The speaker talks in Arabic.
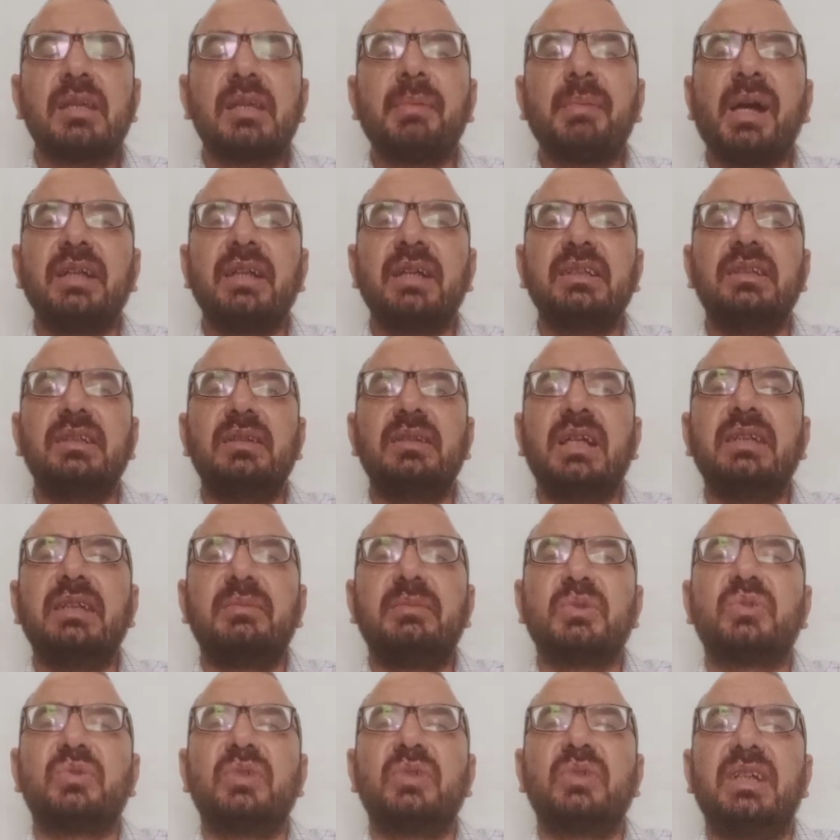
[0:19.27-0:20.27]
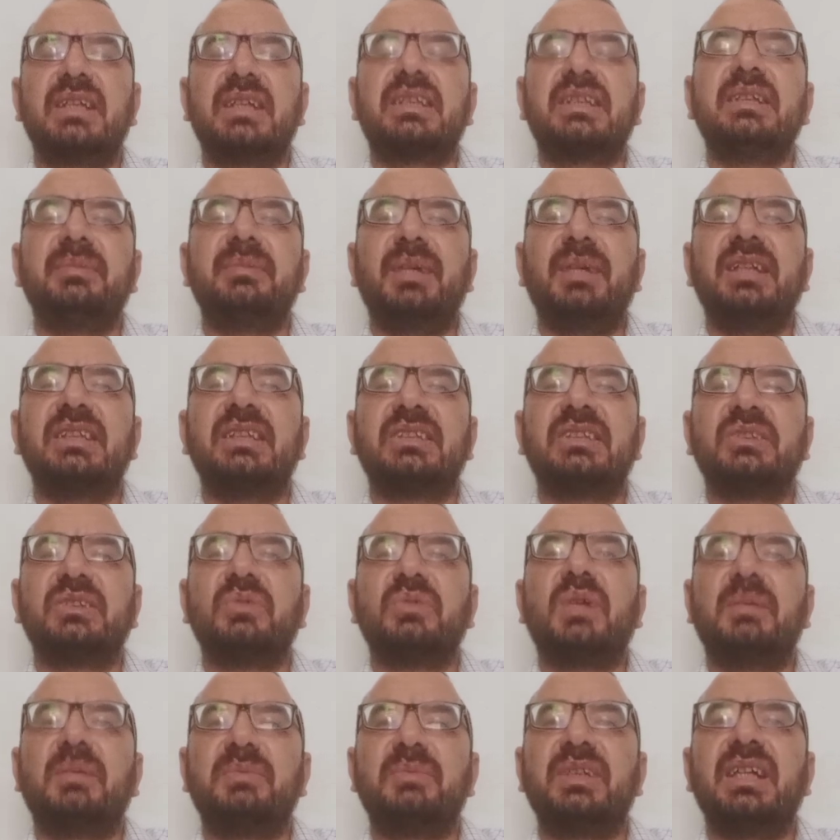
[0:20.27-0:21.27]
طبعا هاي البطولة أكيد ما هي
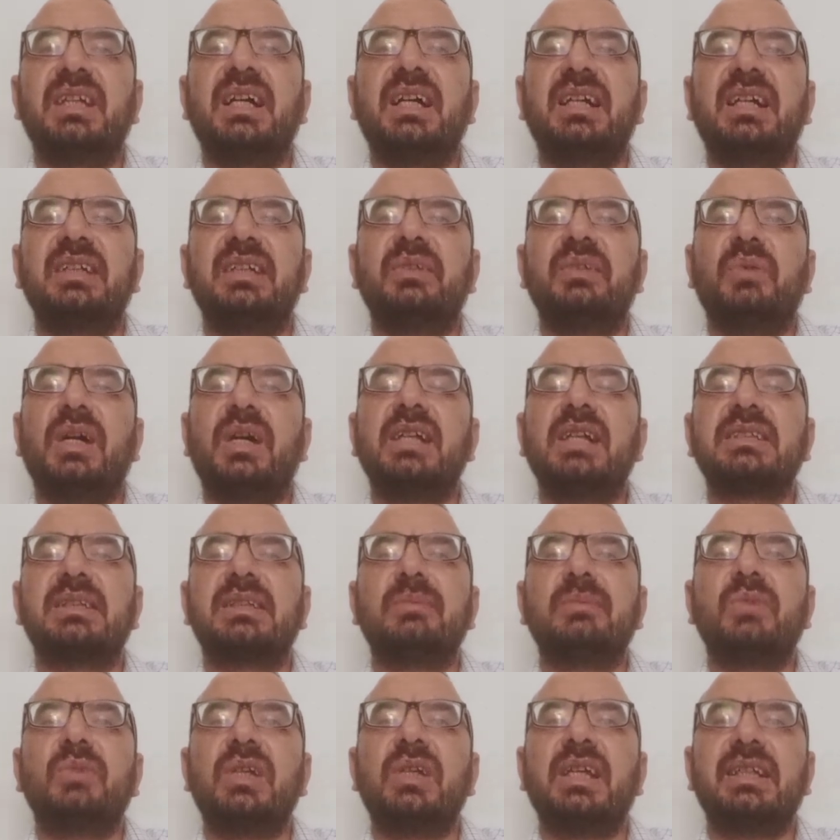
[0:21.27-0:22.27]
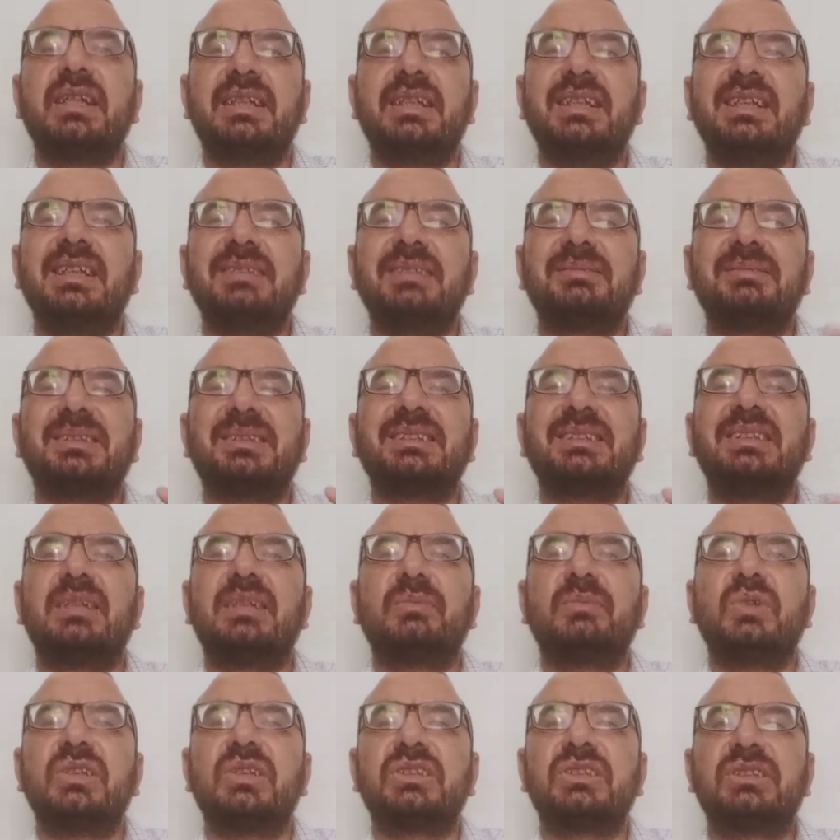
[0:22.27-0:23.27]
جواب نهائي وحاسم ولكن يعني
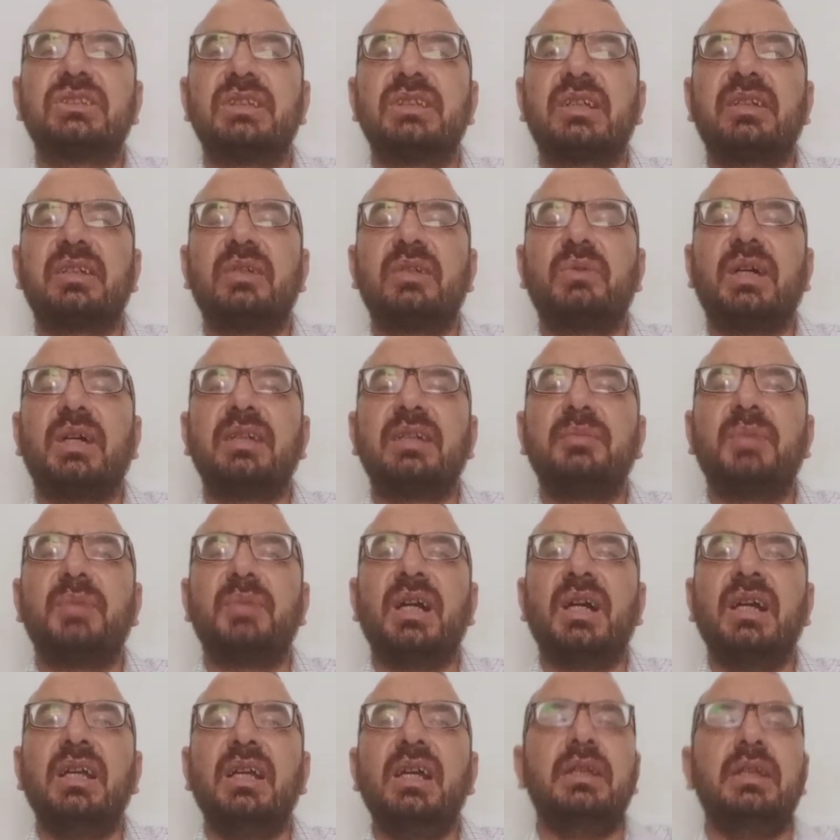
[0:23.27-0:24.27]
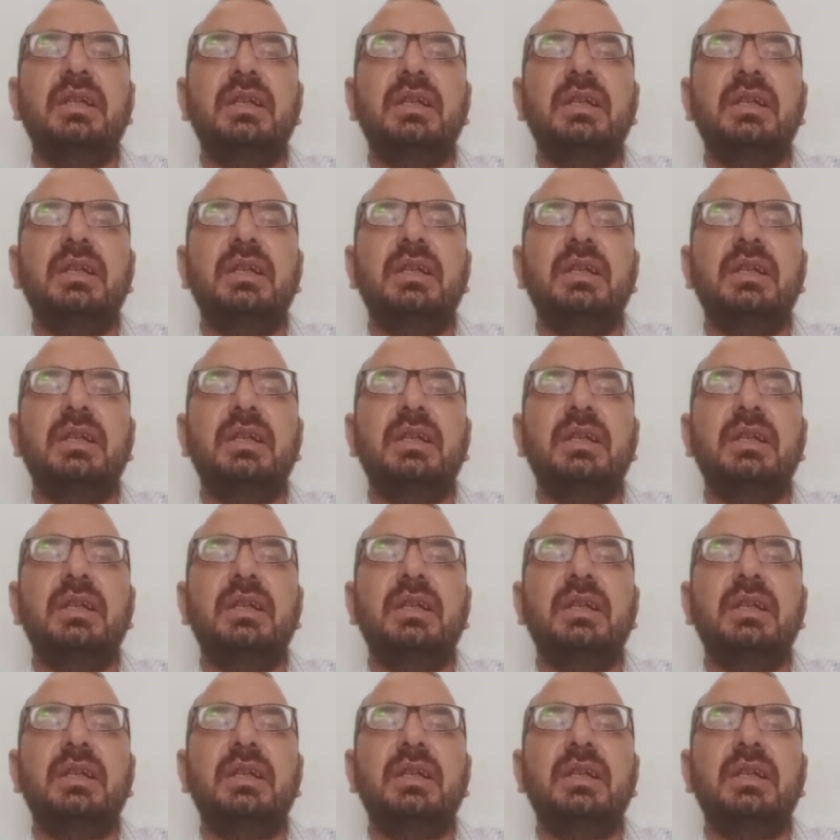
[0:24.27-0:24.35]
بتعطينا مؤشر نوعا ما